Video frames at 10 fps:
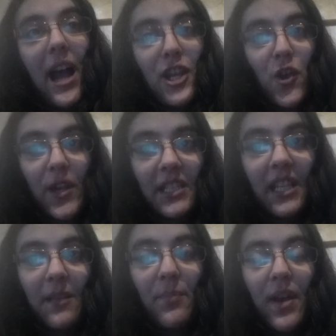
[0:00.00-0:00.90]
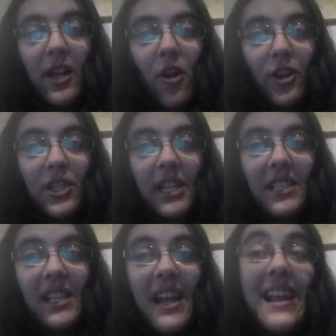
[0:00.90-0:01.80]
año y ese tipo de
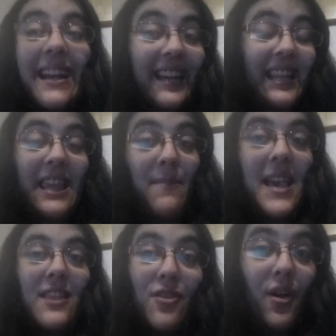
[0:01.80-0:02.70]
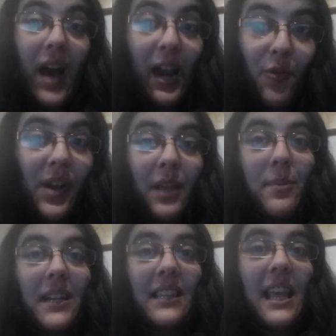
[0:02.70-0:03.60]
cosas recibiendo alguna
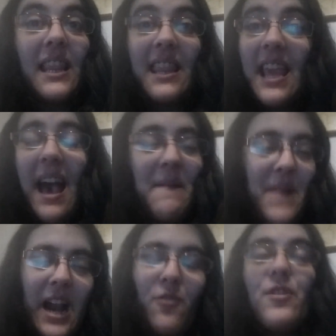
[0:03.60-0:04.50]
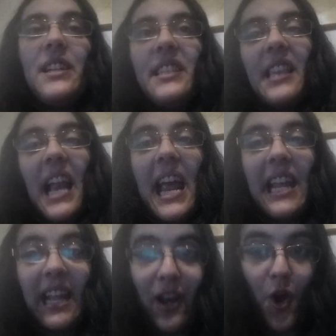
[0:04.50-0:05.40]
advertencia, algún
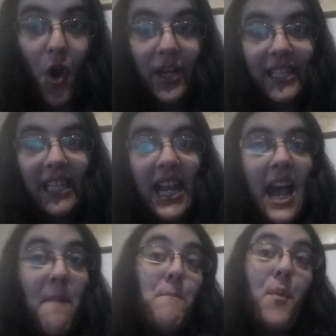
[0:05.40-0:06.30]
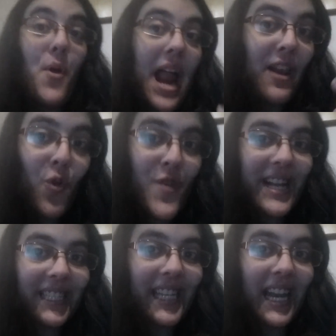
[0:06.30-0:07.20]
strike, lo que sea, por
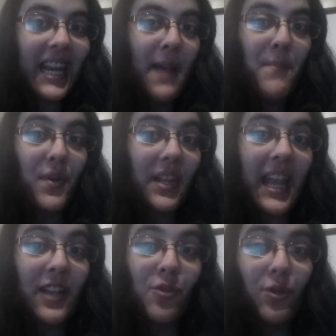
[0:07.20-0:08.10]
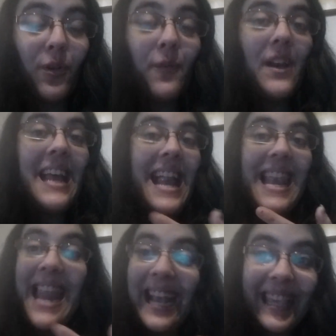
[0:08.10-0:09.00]
alguna serie porque a YouTube
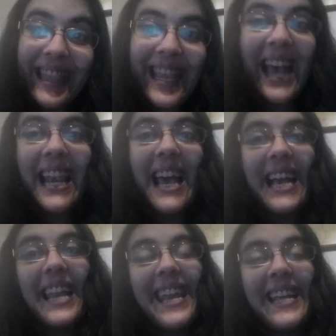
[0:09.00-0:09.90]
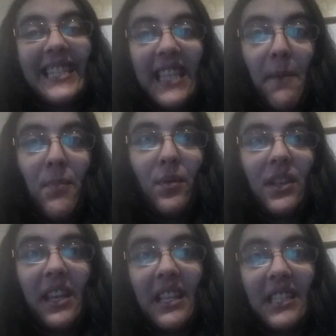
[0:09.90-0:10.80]
le da la gana esta
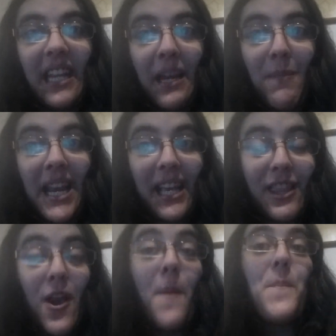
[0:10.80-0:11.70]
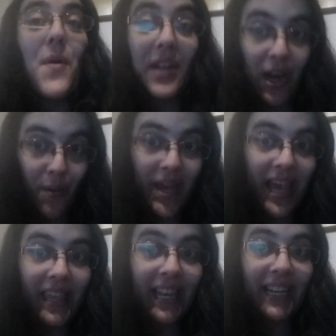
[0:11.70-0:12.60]
puta discriminación, porque lo voy
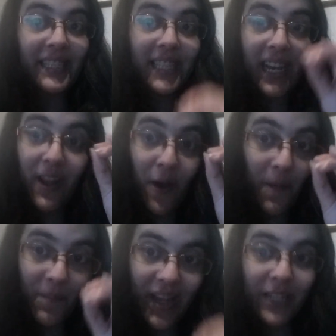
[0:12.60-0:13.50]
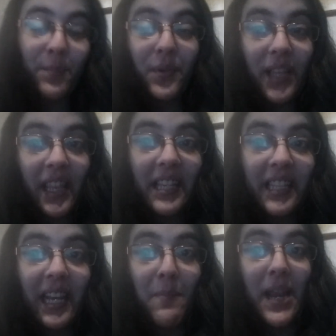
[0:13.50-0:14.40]
a decir en serio, es puta
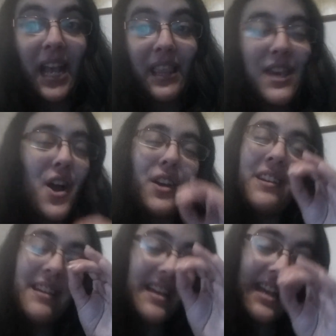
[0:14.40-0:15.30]
discriminación